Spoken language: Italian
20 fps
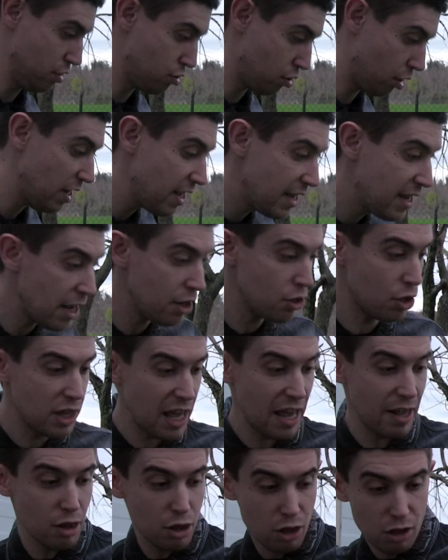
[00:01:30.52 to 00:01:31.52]
entro, gli chiedo
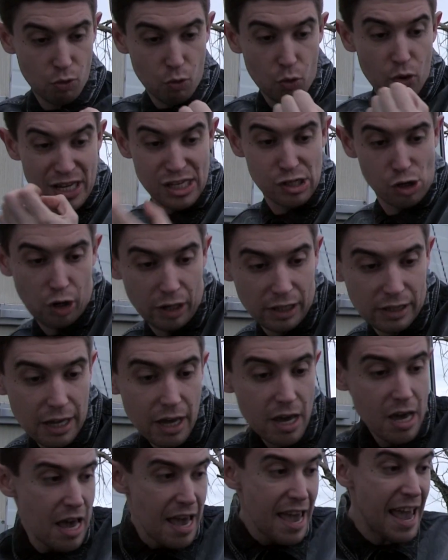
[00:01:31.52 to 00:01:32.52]
quei
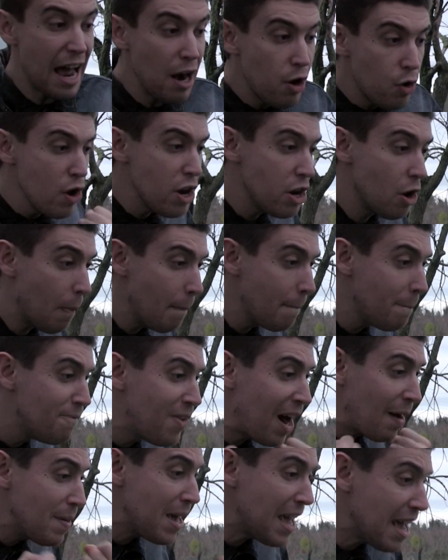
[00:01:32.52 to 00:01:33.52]
soldi e a lui non va